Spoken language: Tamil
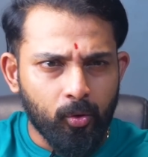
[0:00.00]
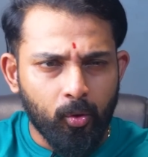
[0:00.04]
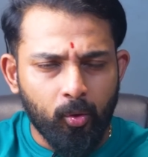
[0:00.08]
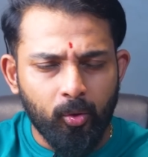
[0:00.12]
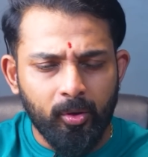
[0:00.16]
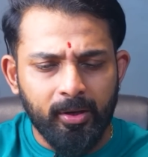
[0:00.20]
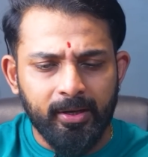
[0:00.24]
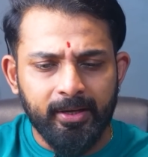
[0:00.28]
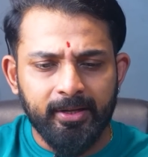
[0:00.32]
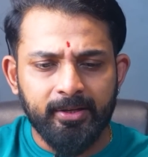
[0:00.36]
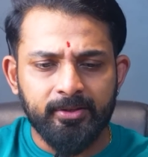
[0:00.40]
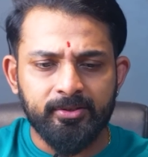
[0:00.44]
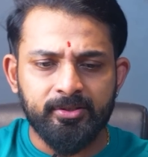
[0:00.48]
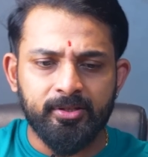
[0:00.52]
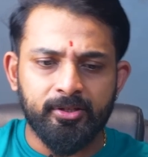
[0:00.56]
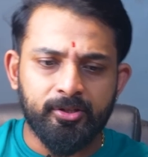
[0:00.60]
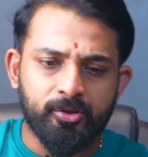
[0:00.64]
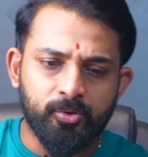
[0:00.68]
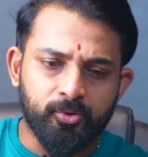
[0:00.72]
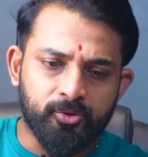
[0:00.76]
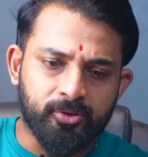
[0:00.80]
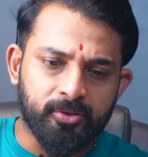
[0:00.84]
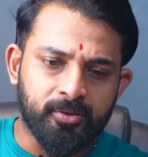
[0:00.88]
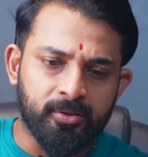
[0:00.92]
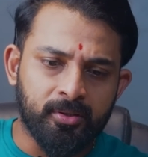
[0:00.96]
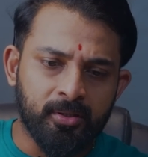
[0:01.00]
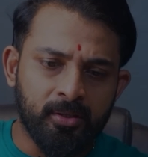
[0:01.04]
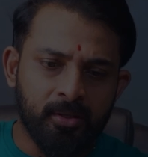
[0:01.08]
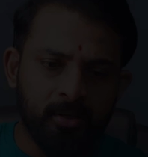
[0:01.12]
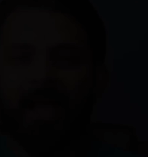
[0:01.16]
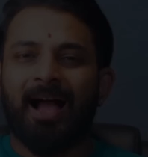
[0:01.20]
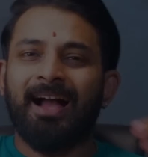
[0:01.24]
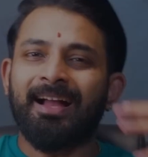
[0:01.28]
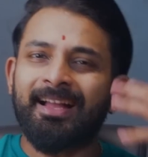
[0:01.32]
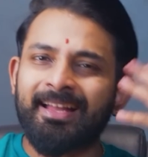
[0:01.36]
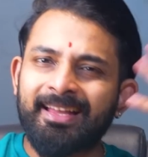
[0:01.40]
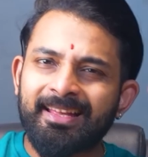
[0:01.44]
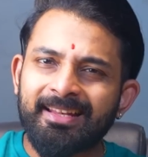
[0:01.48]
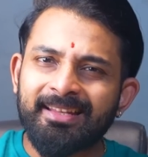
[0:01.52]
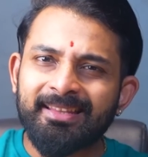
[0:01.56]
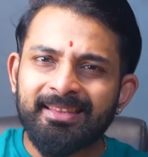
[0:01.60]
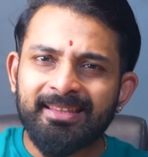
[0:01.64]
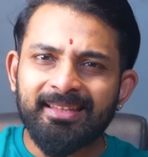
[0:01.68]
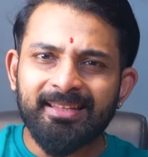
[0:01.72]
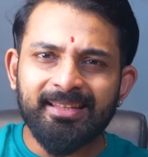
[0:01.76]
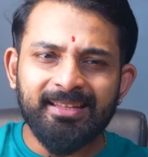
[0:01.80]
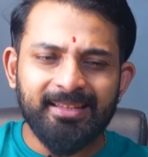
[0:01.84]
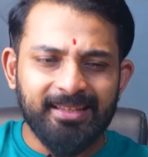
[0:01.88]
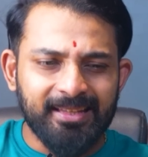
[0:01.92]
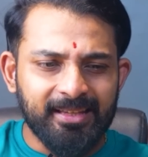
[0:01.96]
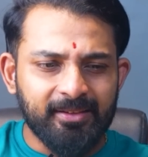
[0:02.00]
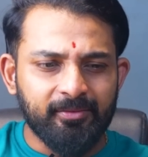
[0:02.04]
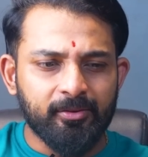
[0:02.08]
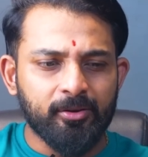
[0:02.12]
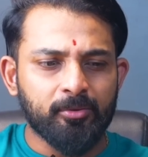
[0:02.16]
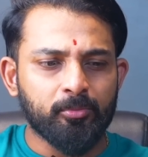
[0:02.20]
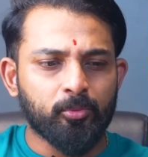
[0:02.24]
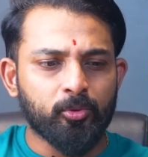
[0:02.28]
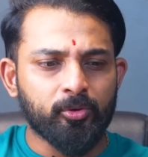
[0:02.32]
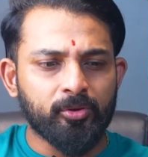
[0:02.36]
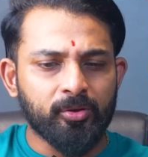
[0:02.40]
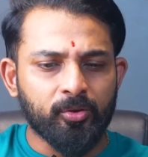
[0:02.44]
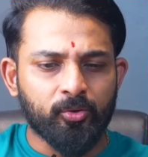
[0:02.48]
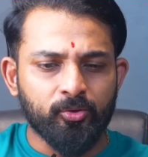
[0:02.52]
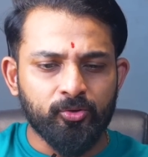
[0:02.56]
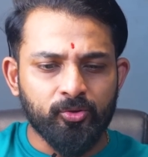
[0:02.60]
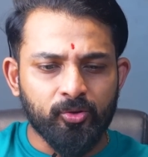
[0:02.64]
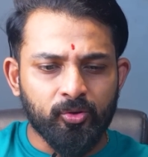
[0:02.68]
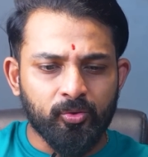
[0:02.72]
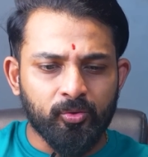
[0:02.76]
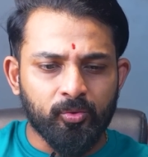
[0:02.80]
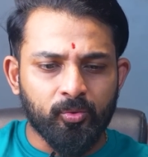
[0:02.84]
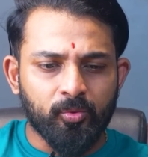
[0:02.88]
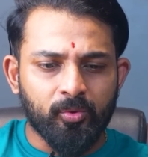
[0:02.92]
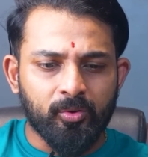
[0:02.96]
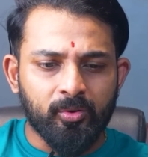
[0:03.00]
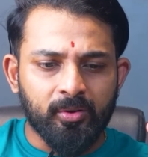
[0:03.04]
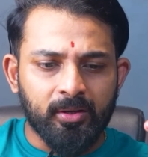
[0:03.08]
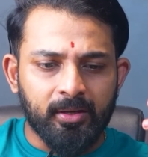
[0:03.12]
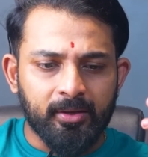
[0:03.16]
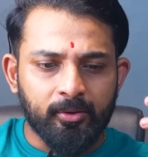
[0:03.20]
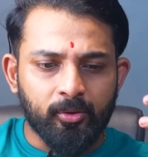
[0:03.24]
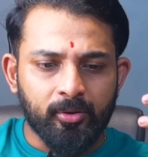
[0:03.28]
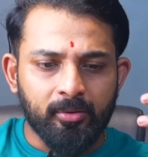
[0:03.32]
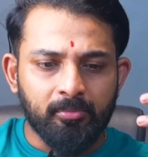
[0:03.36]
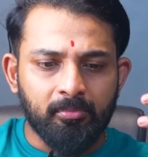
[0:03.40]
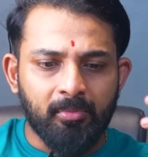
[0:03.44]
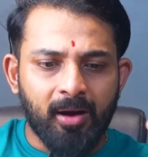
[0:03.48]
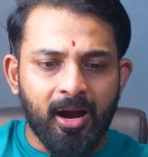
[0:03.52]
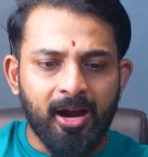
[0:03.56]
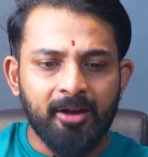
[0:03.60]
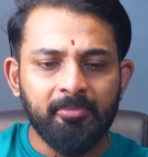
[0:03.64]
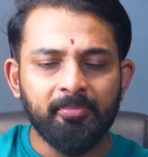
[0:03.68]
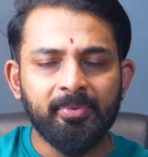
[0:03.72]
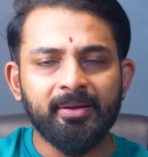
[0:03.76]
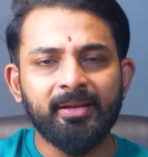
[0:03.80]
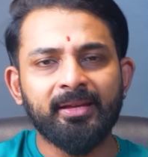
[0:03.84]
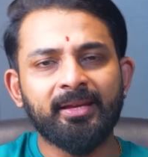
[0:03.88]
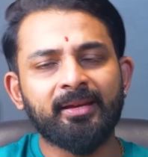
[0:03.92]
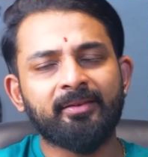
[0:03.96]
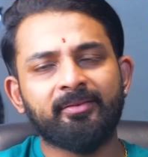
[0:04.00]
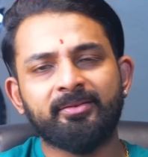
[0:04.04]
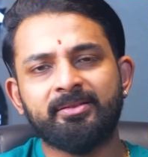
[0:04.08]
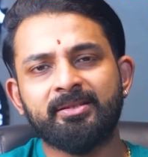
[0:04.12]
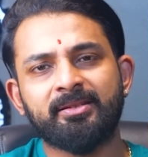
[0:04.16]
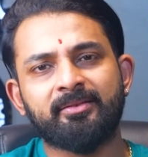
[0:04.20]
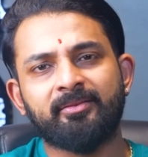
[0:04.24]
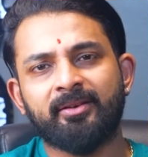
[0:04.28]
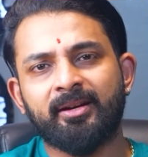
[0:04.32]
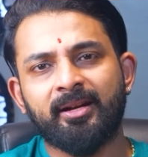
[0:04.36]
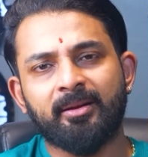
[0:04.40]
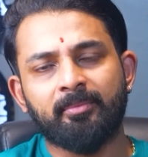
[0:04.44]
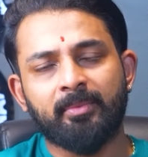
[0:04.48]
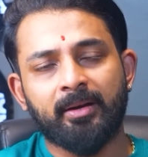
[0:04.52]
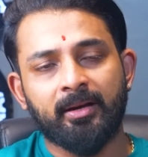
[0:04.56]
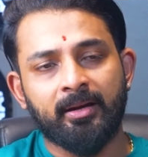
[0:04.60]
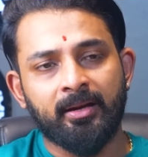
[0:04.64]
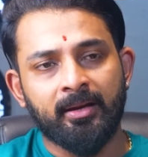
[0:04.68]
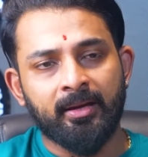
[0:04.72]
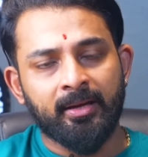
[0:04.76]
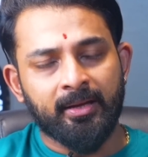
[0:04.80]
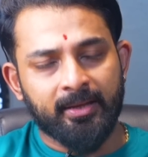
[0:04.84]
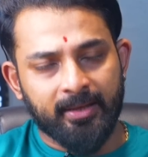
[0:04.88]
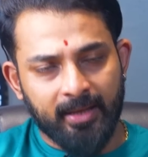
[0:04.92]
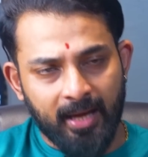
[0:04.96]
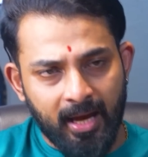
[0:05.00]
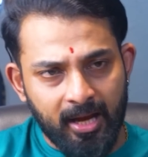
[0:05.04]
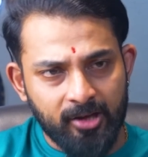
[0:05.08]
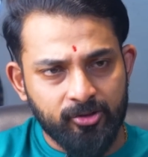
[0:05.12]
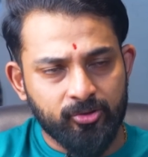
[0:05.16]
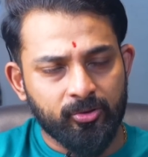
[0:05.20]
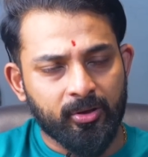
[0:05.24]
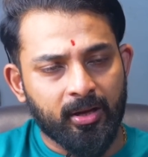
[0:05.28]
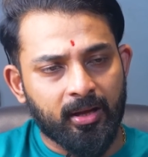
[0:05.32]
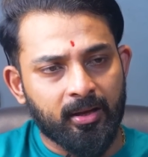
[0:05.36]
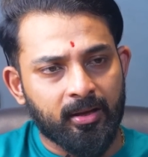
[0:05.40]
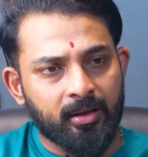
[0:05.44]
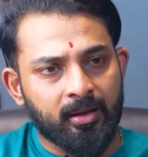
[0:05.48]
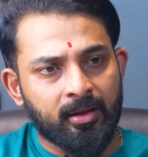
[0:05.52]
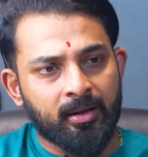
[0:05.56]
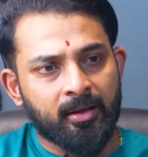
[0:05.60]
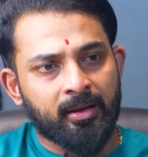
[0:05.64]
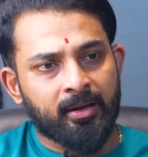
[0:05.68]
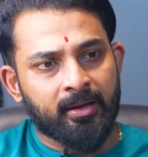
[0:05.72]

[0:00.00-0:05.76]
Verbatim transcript: ஓல்டு இன்ஸ்டிடியூஷன் அங்கேருந்து நீங்கள் வரும்போது கொஞ்சம் உங்கள் அதோட மாண்பு நீங்கள் வச்சுக்க வேண்டாமா யார் சொன்னால்